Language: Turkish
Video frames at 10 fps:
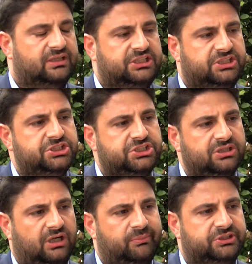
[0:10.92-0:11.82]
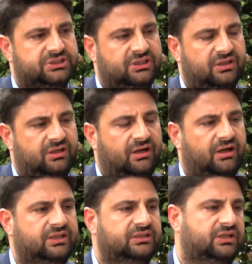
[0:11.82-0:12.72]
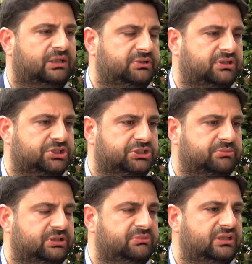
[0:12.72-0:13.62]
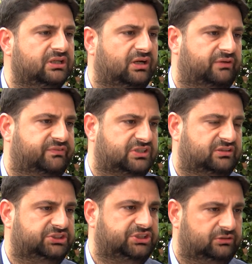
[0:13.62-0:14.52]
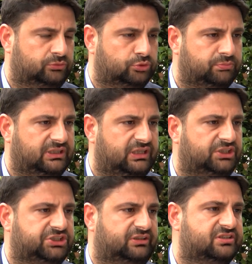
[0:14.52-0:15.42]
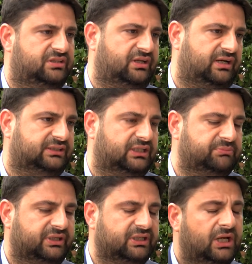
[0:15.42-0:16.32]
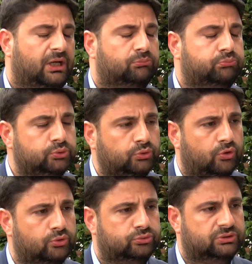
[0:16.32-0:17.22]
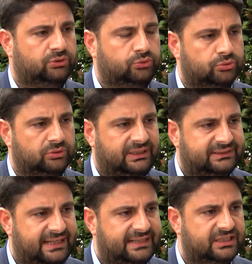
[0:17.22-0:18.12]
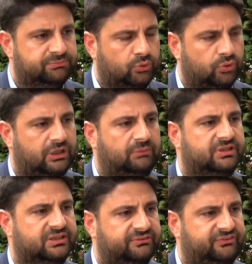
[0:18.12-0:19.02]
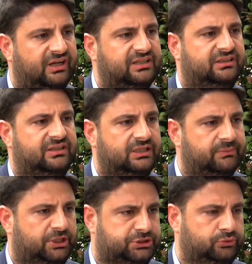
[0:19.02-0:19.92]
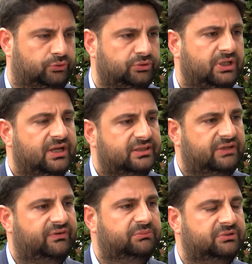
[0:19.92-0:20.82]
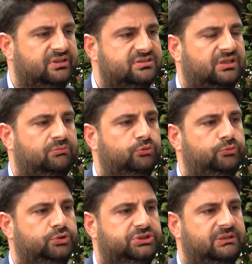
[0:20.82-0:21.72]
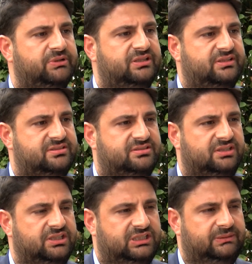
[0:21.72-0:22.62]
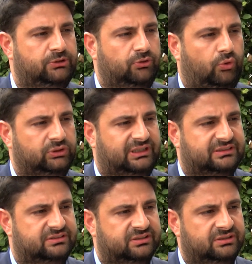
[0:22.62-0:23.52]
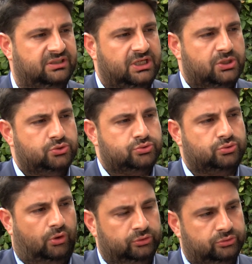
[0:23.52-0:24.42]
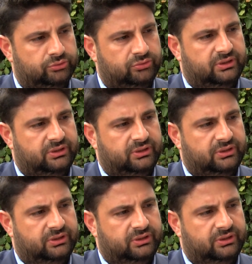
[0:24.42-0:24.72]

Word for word: İkinci amacı da hain darbe girişimini milli hafızada canlı tutmak, gelecek nesillere aktarmak. Bu doğrultuda kurulan dernek programlarına, faaliyetlerine başlıyor. Devamında İstanbul Büyükşehir Belediyesi 2016'nın son